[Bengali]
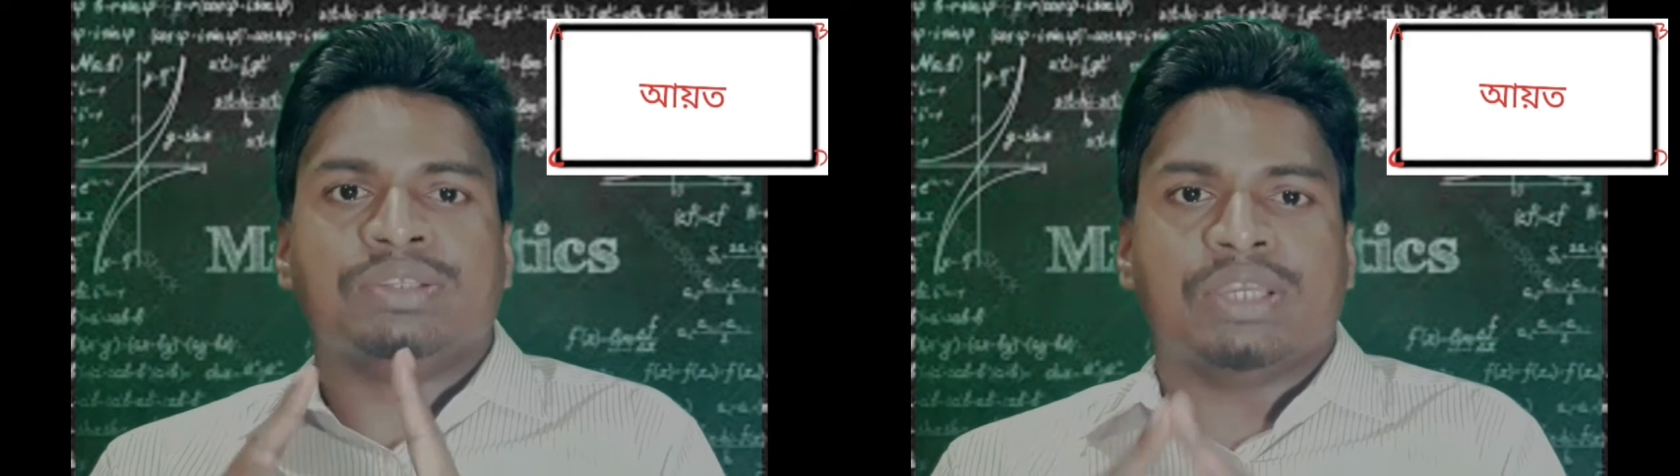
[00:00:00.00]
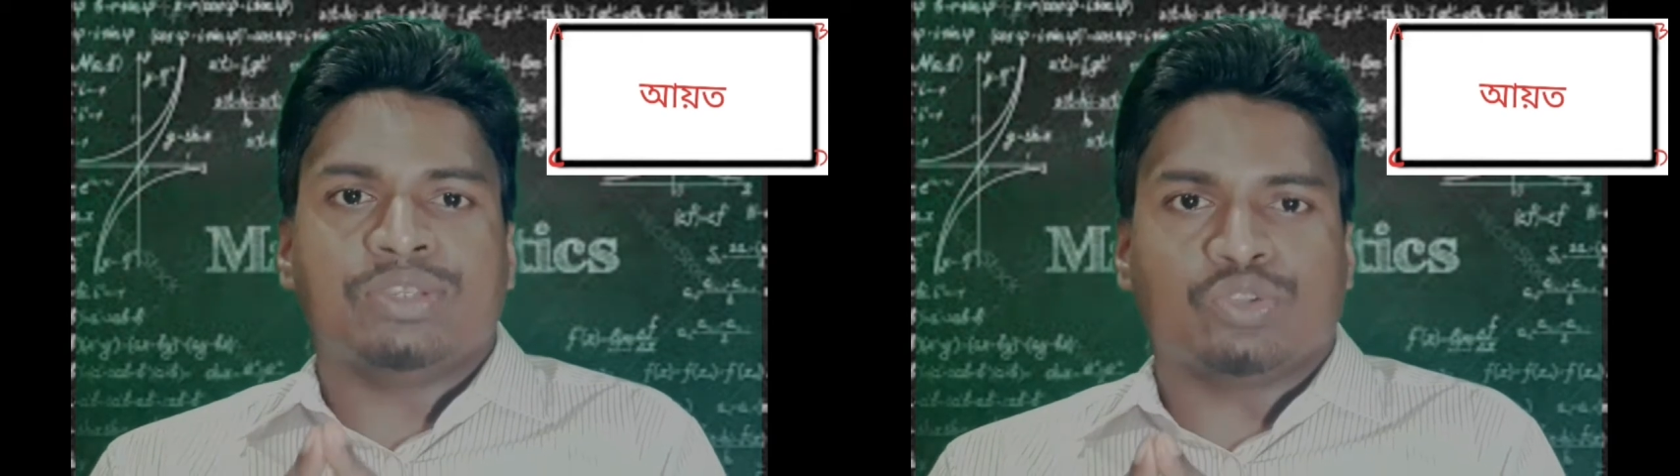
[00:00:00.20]

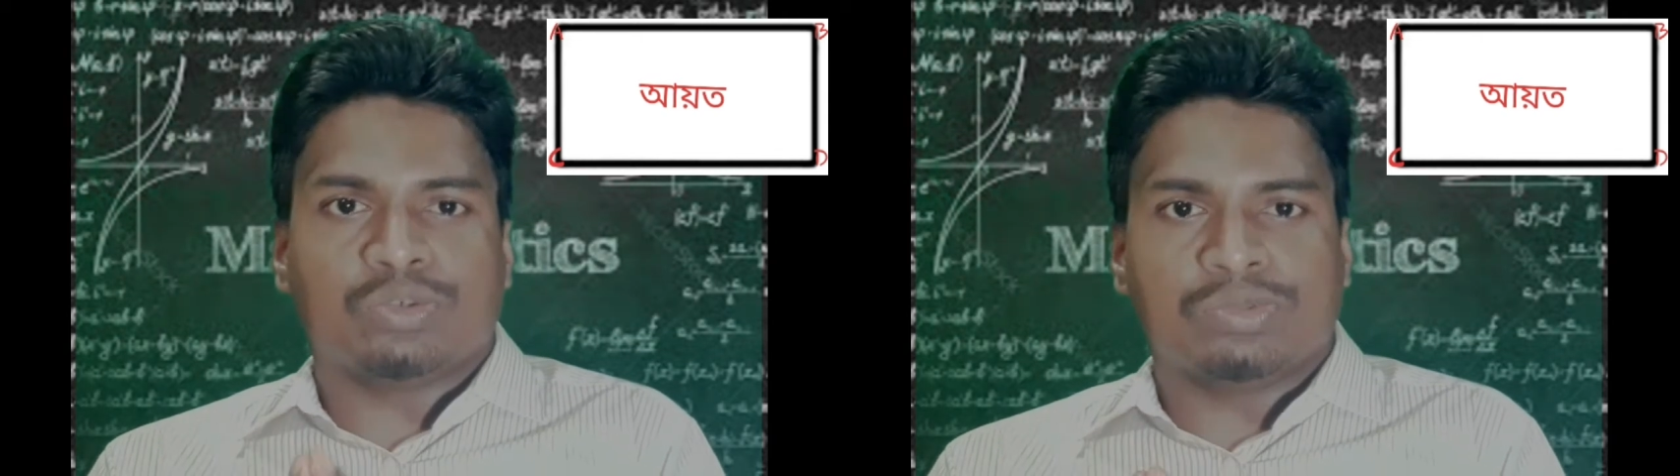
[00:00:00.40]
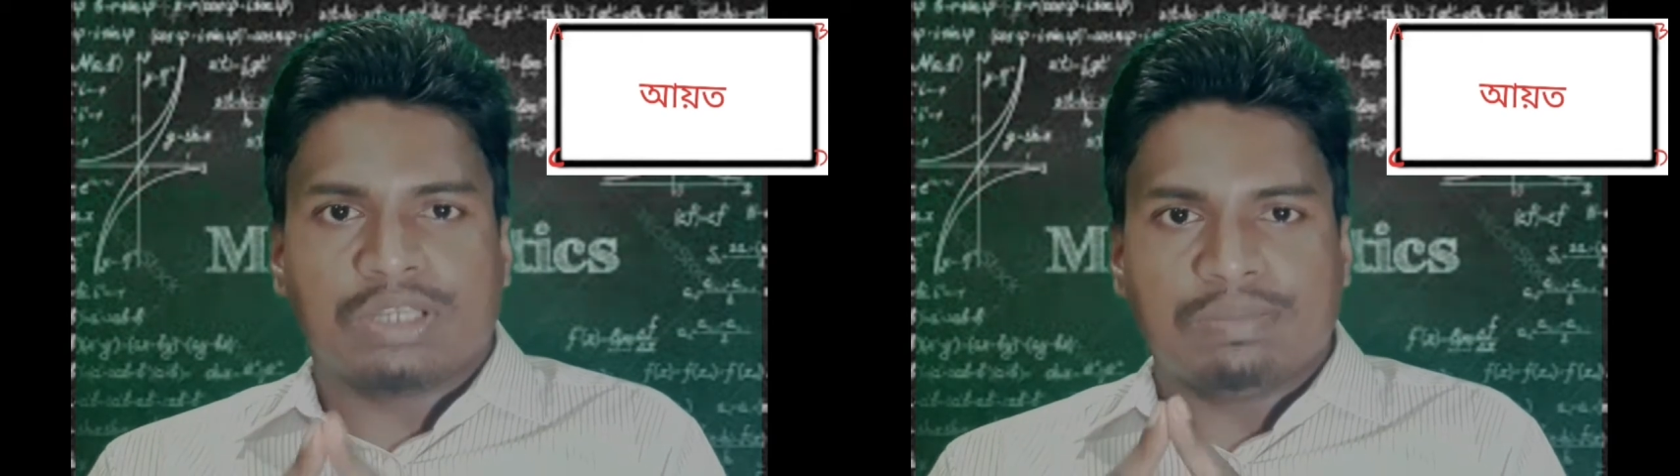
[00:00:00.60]
যে
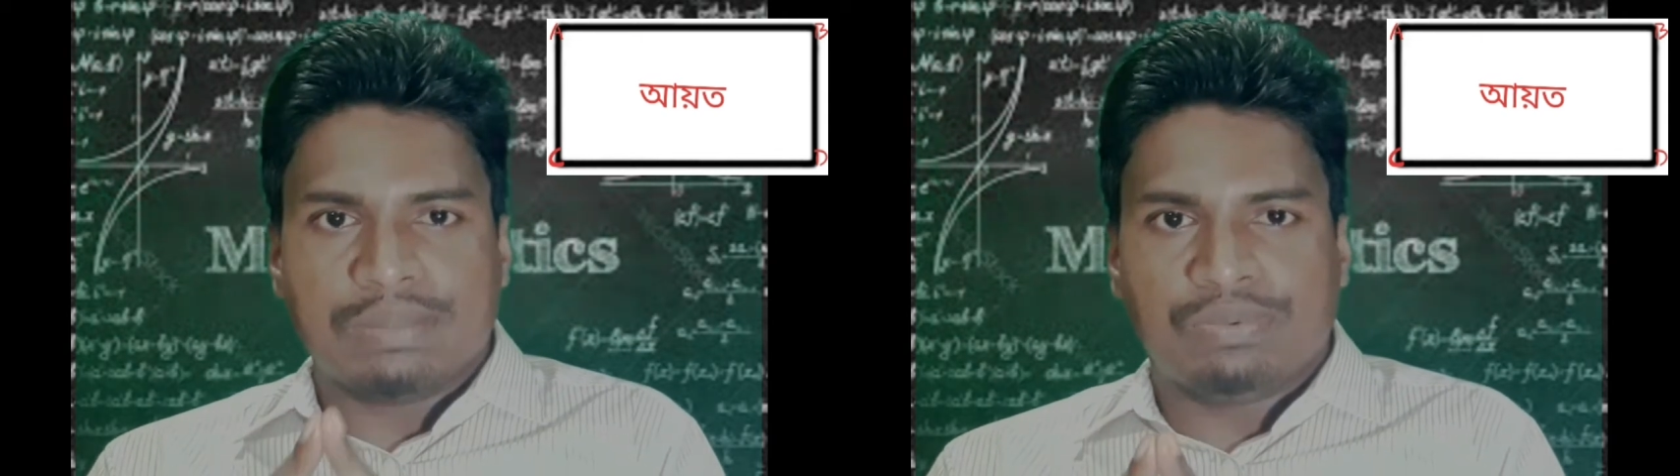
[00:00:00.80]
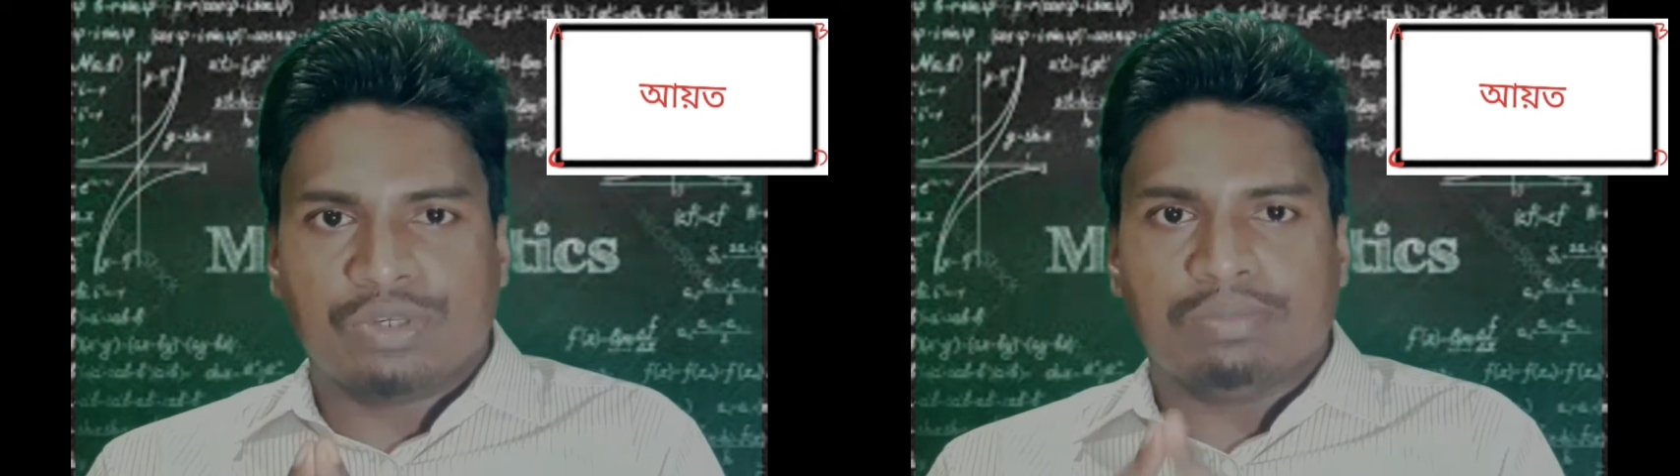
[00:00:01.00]
চতুর্ভুজের
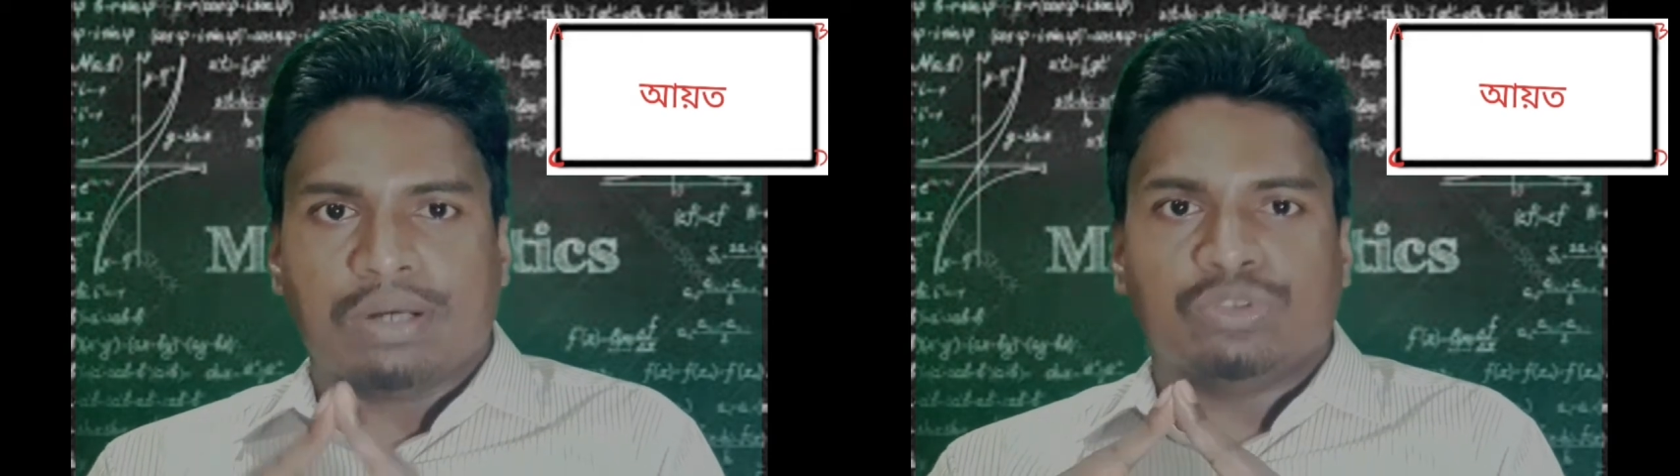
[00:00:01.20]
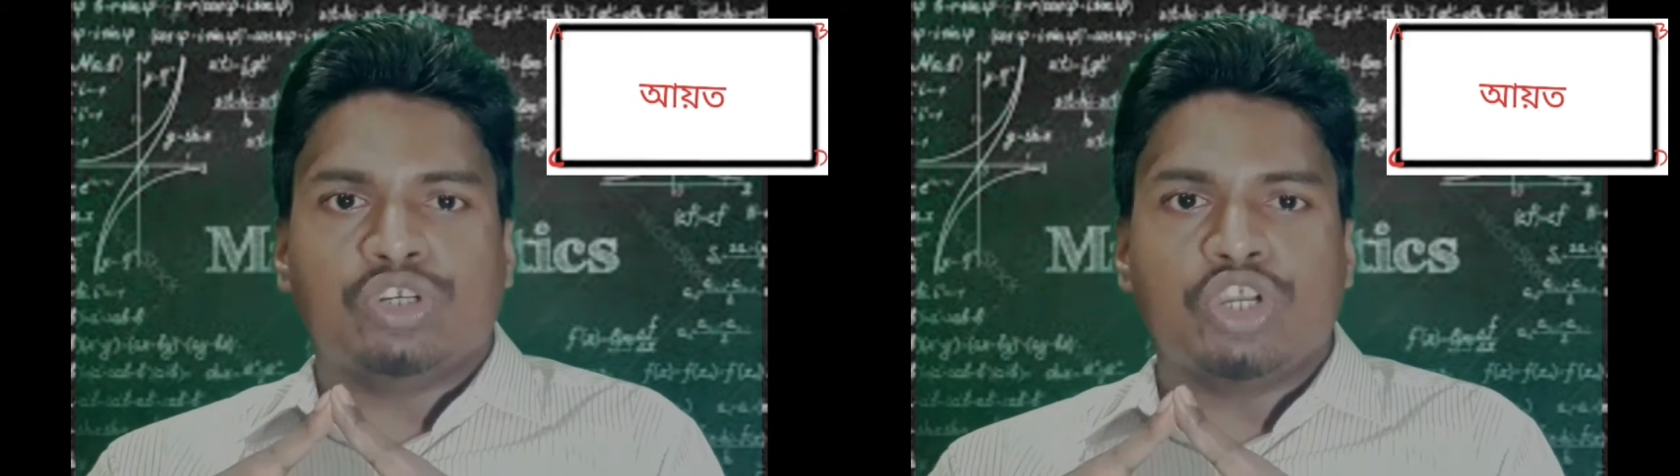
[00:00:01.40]
বিপরীত
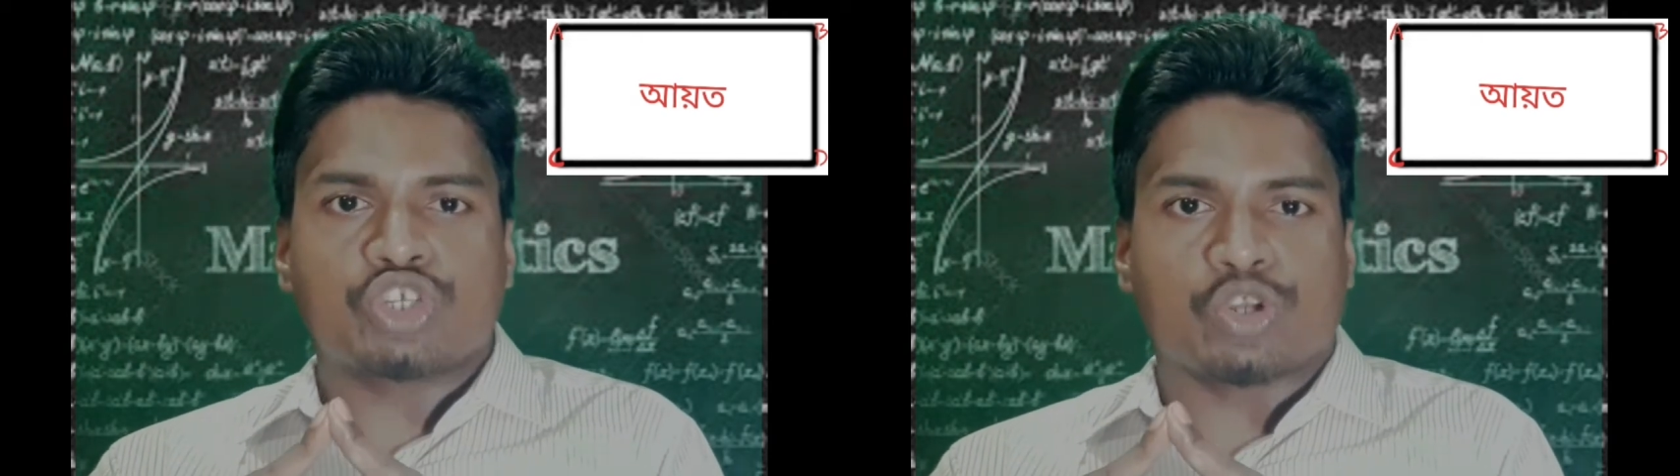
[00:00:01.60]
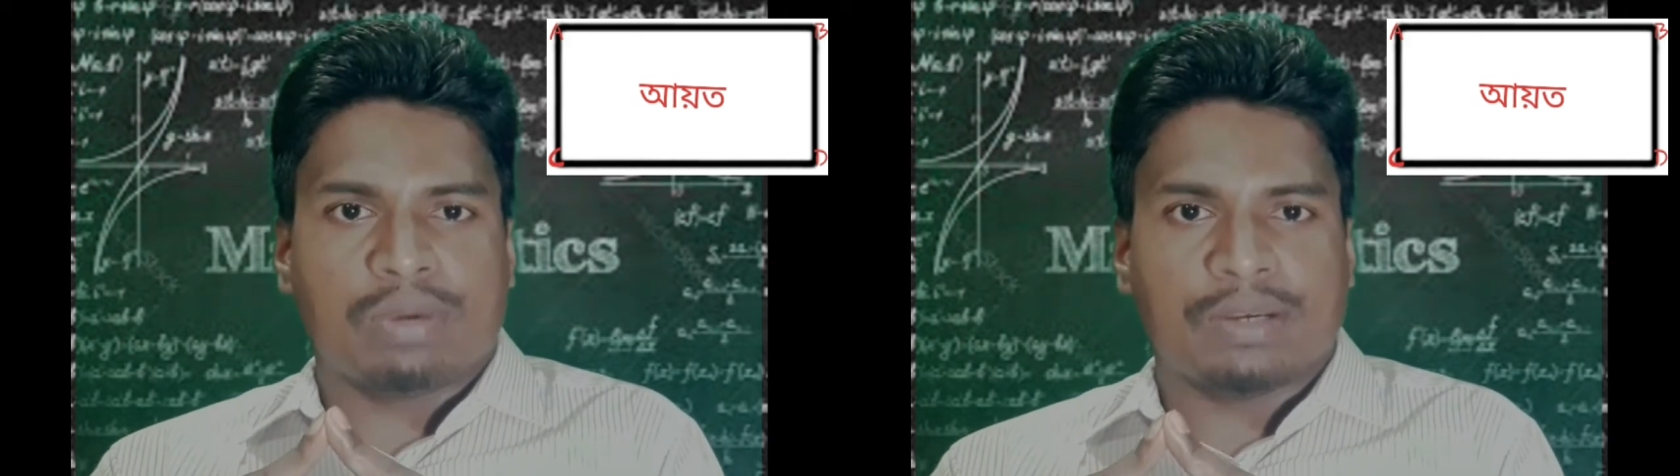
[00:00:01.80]
বাহুদ্বয়
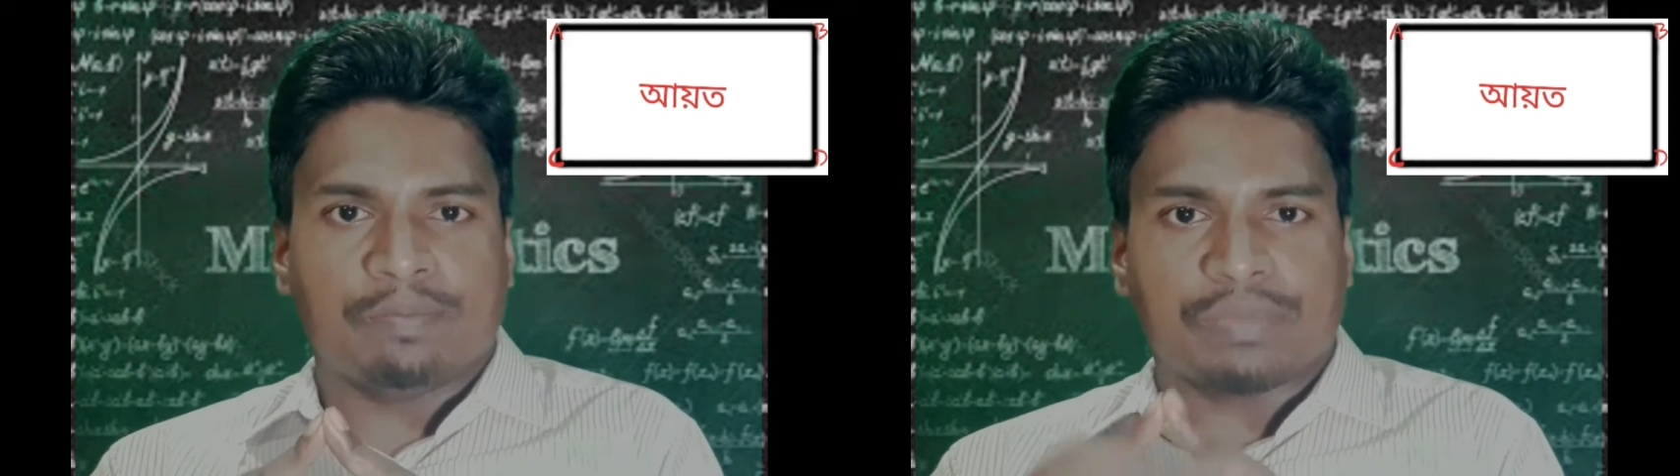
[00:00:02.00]
সমান